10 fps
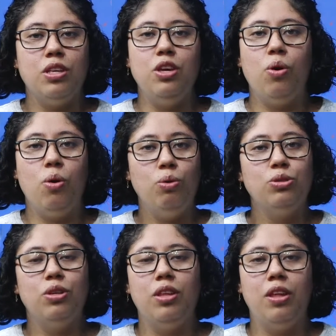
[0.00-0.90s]
y con
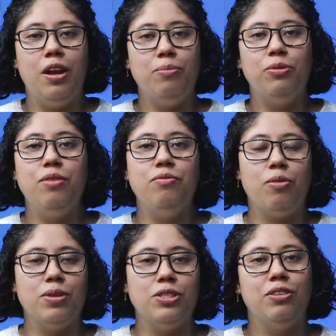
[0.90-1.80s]
gusto te daremos la
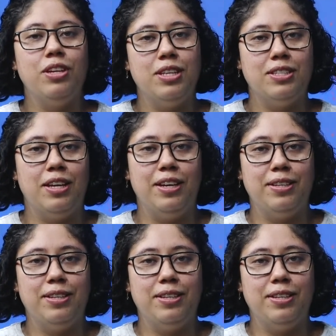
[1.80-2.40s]
información necesaria.